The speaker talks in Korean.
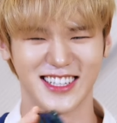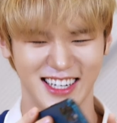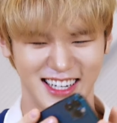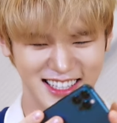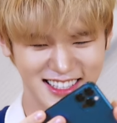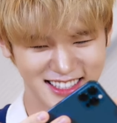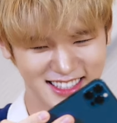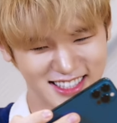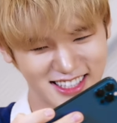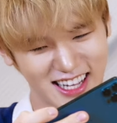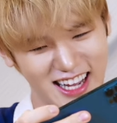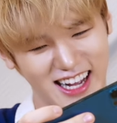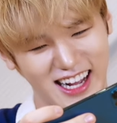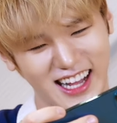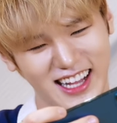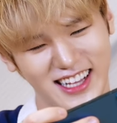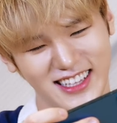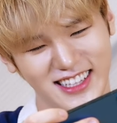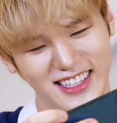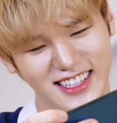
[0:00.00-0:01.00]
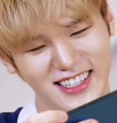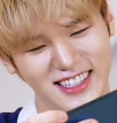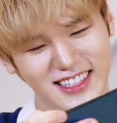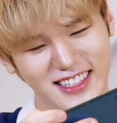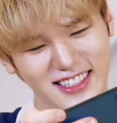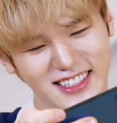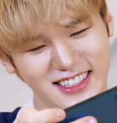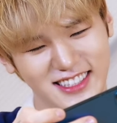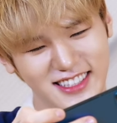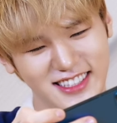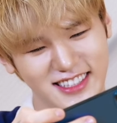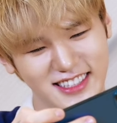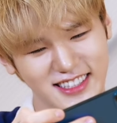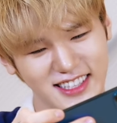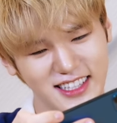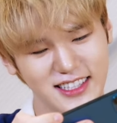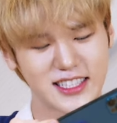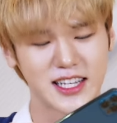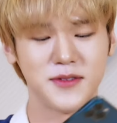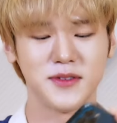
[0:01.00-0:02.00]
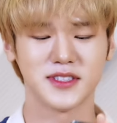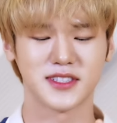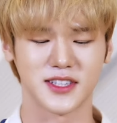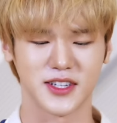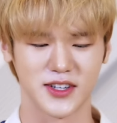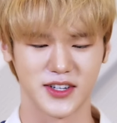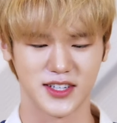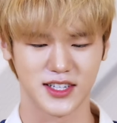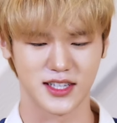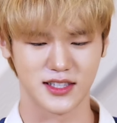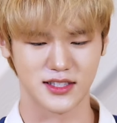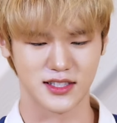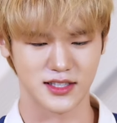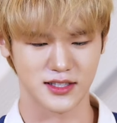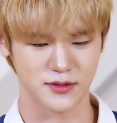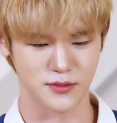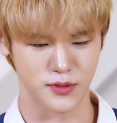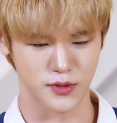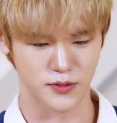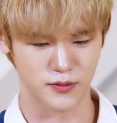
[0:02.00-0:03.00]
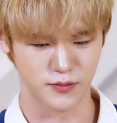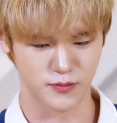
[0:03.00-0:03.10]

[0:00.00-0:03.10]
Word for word: 그래서 약간 재밌어요 이렇게 찍으면